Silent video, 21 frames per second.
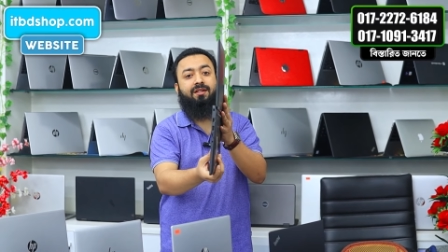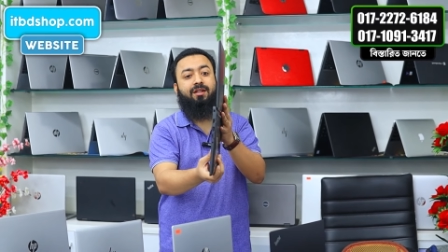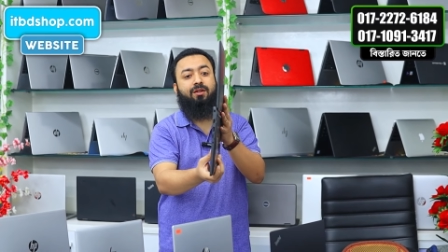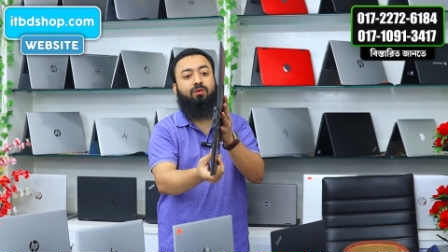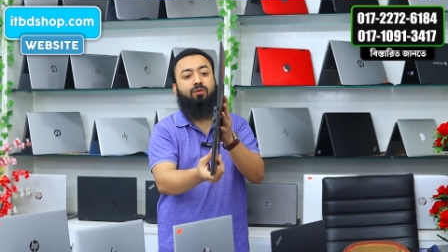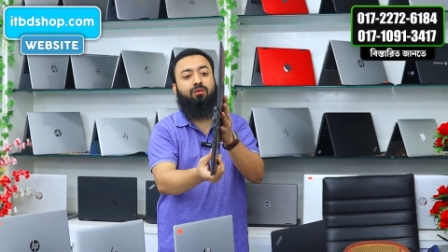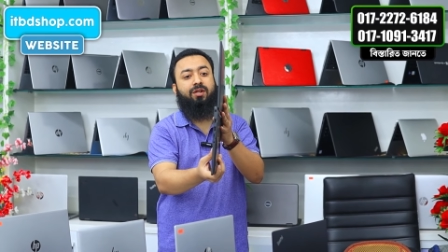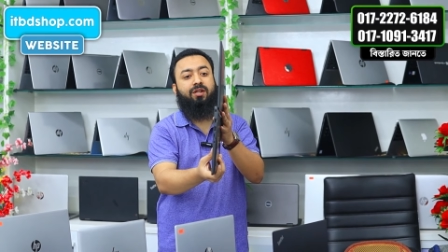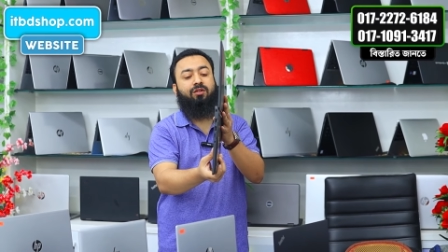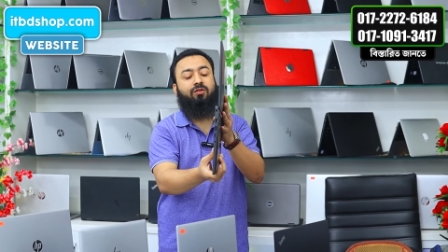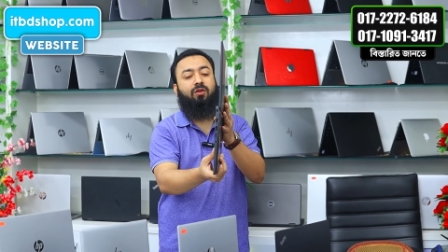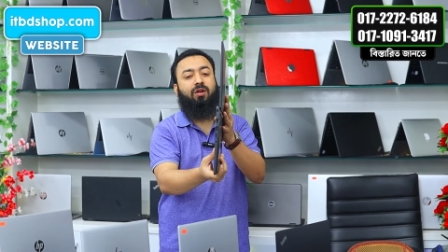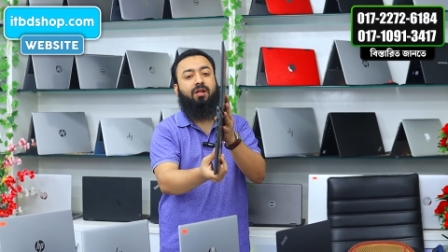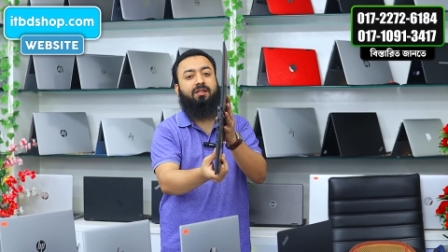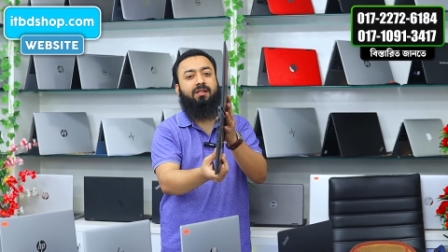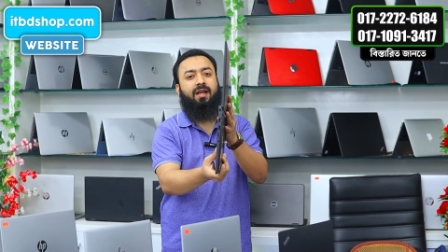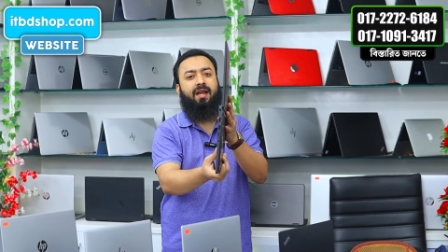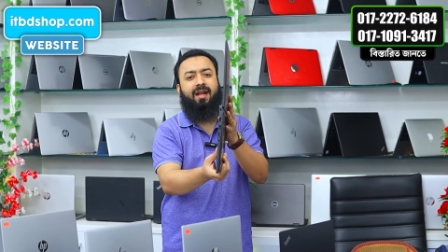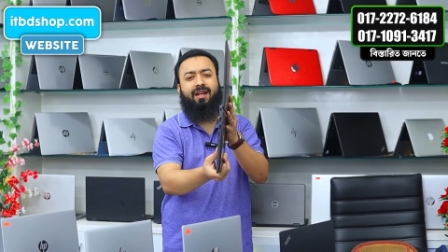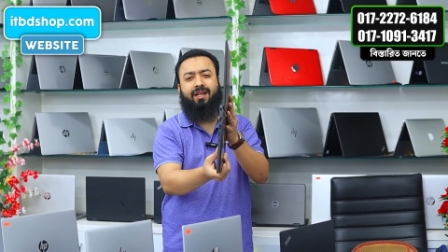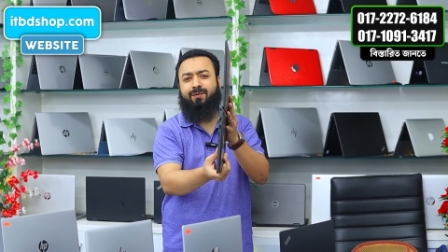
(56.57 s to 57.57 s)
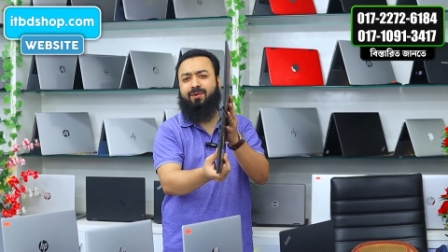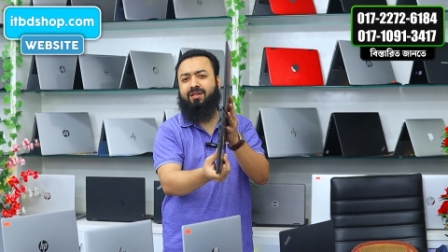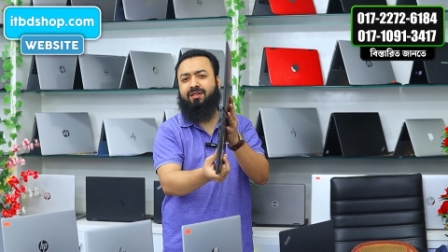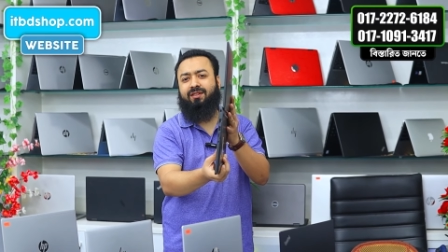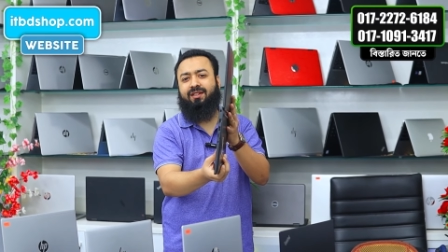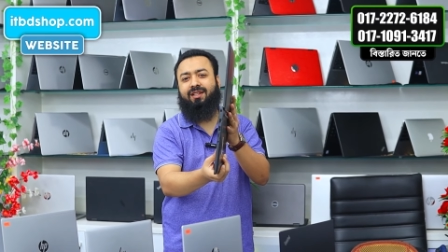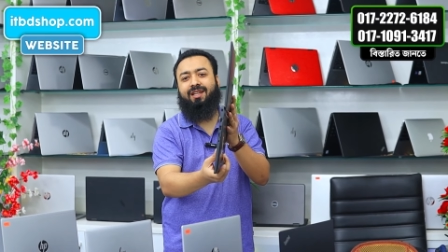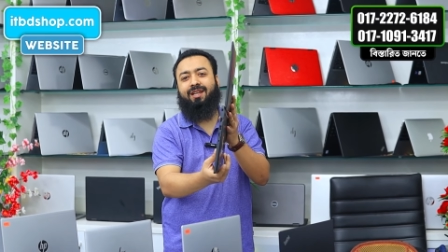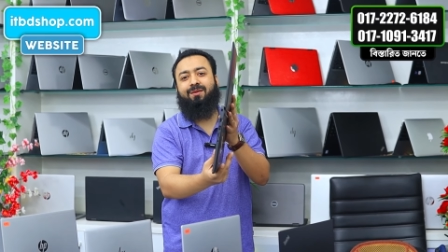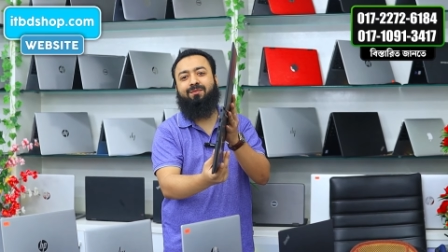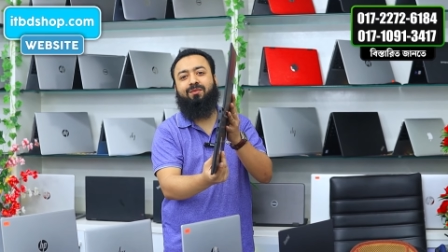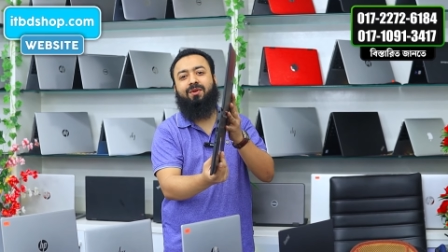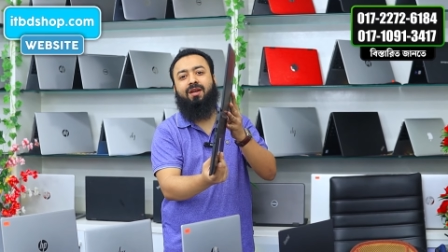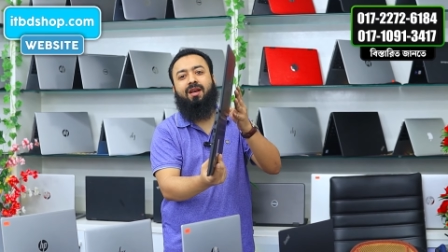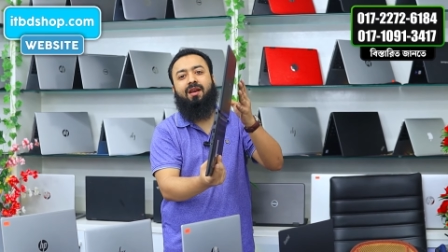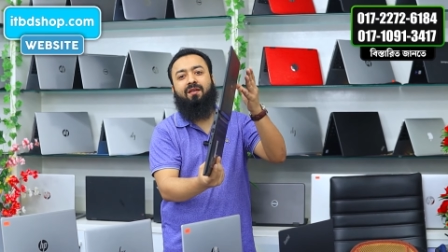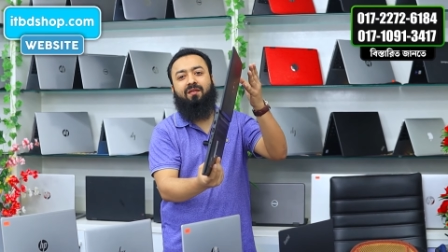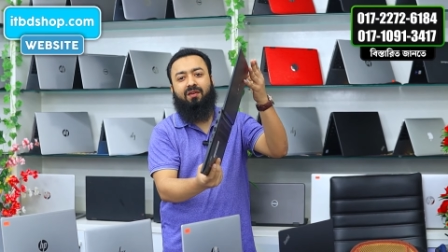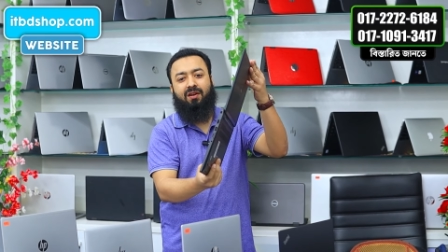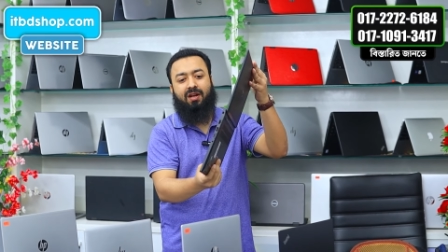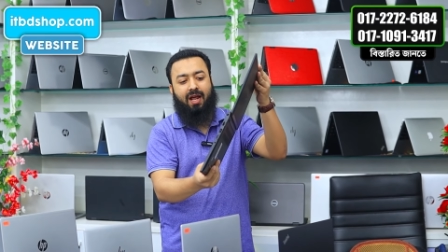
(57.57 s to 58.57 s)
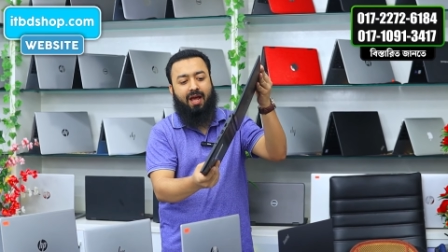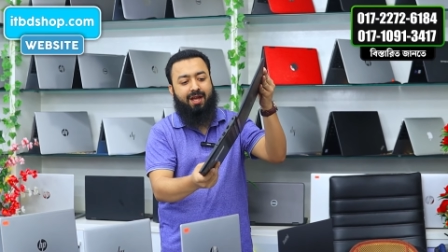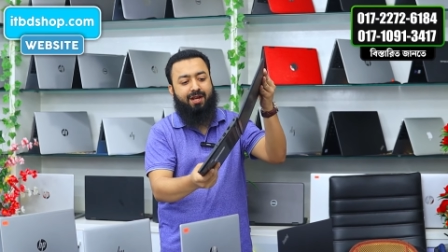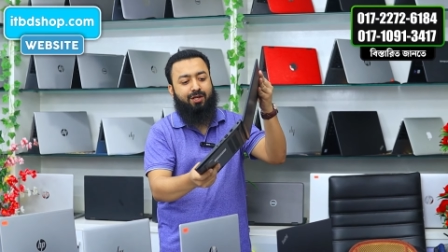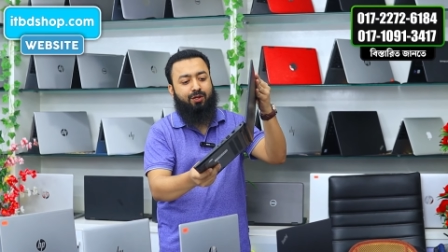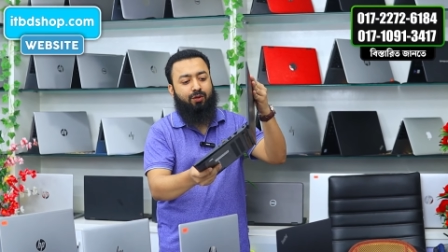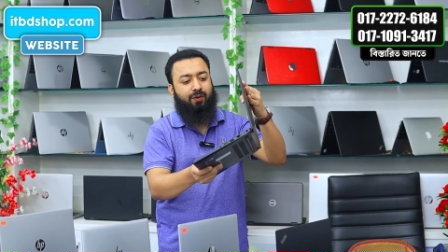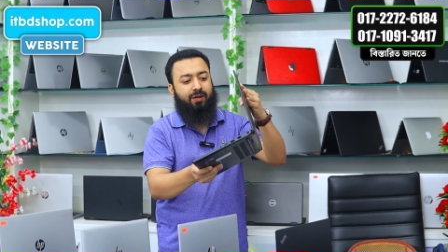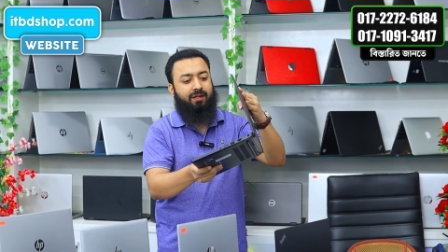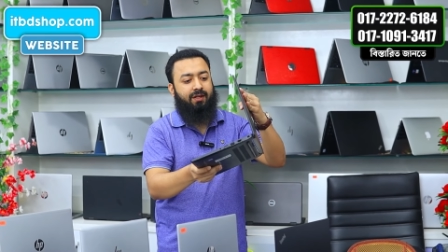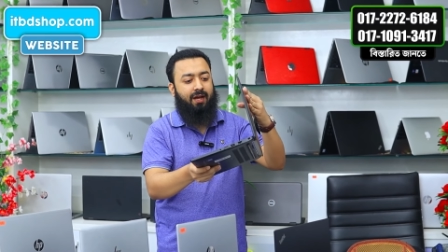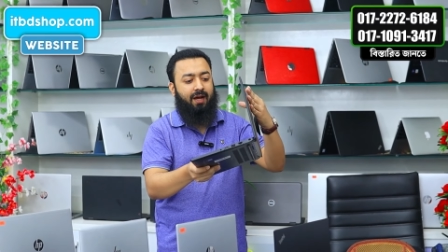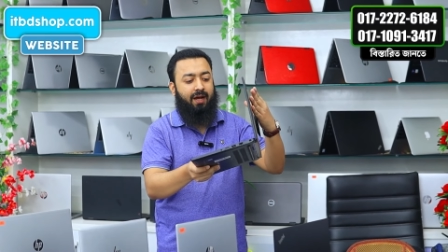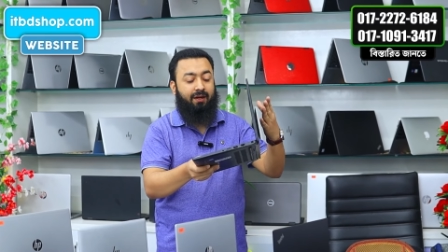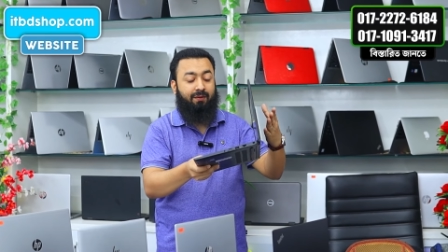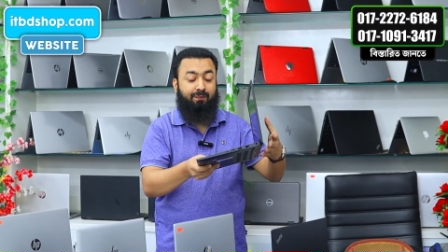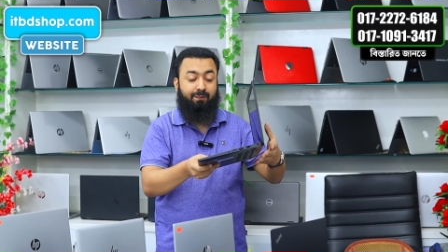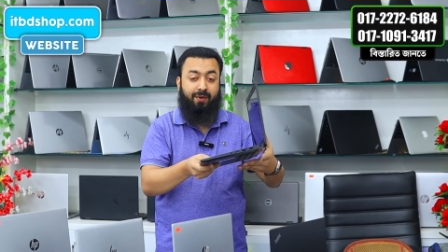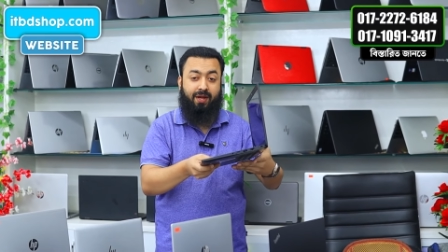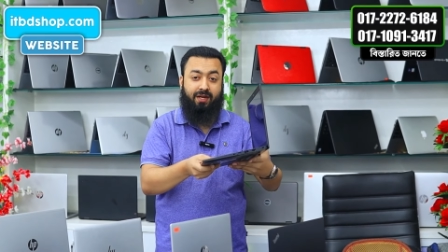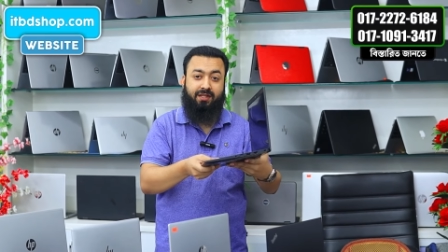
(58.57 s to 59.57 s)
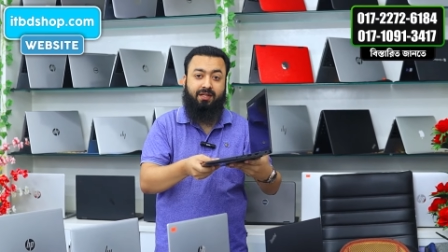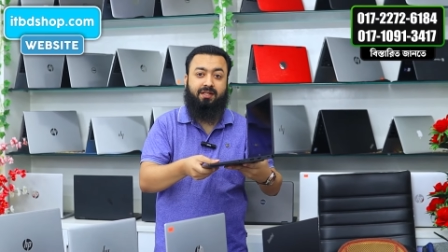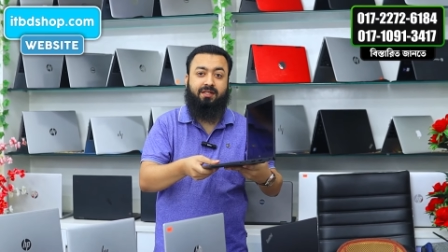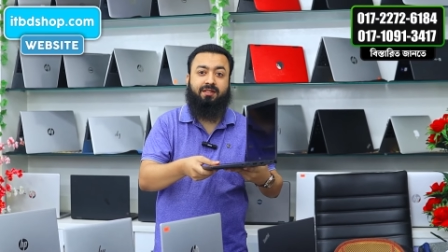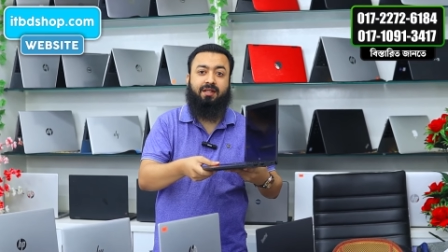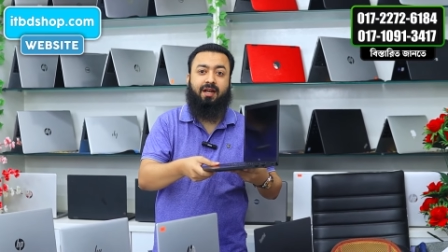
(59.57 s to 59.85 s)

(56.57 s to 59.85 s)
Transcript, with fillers: এইট্টি রোটেট করা যায় একেবারে স্লিম লাইট ওয়েট আর ব্যাটারি